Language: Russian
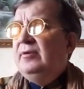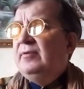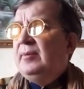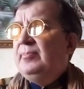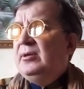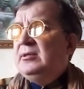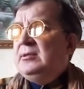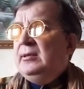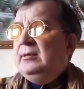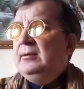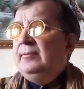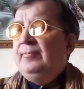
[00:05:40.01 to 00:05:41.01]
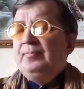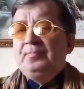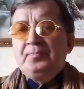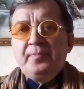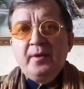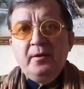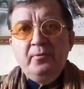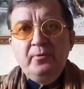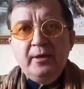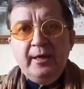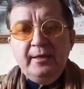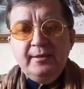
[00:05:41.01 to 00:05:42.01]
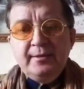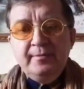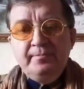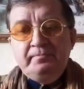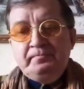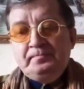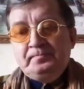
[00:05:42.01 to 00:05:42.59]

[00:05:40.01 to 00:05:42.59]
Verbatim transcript: европейцы, украинцам.